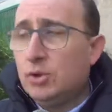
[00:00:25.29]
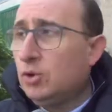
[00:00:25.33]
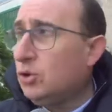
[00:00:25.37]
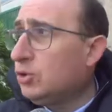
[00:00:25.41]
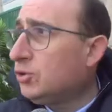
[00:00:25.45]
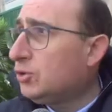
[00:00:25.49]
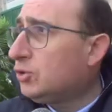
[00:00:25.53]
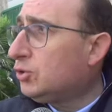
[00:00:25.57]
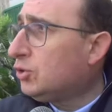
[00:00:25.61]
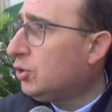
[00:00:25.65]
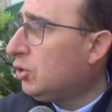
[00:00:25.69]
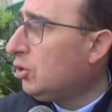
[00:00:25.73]

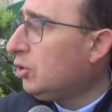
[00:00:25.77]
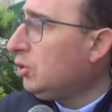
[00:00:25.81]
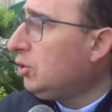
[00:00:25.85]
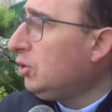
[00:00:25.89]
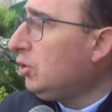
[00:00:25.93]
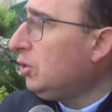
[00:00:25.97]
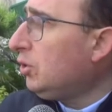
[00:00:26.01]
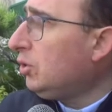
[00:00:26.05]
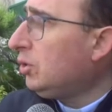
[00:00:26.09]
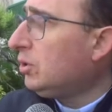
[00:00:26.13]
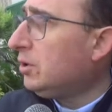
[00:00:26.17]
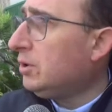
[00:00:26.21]
non
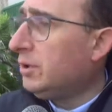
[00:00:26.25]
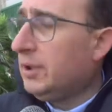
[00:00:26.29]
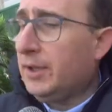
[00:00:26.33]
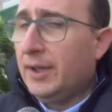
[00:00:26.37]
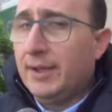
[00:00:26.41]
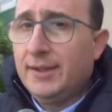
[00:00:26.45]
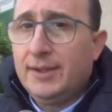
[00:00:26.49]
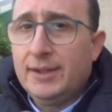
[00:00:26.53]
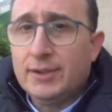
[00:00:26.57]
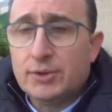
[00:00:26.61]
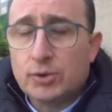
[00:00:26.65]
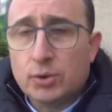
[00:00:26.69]
solo
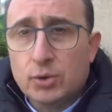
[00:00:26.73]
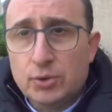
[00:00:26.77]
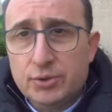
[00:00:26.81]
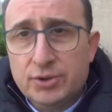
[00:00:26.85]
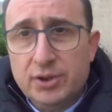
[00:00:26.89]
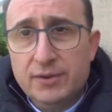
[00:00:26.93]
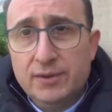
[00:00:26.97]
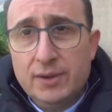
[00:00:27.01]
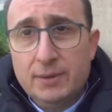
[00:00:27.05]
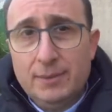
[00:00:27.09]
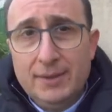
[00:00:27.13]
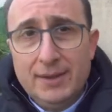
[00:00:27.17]
eh, ed
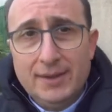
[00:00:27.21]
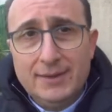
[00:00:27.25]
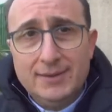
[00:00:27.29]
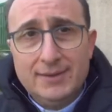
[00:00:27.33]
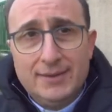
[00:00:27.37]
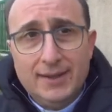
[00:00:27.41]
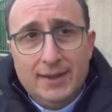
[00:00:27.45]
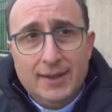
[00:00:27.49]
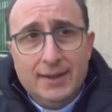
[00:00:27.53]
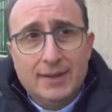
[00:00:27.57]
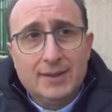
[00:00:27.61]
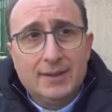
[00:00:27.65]

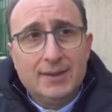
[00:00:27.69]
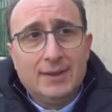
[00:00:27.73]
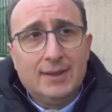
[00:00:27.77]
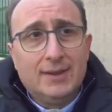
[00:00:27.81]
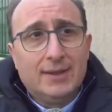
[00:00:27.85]
esclusivamente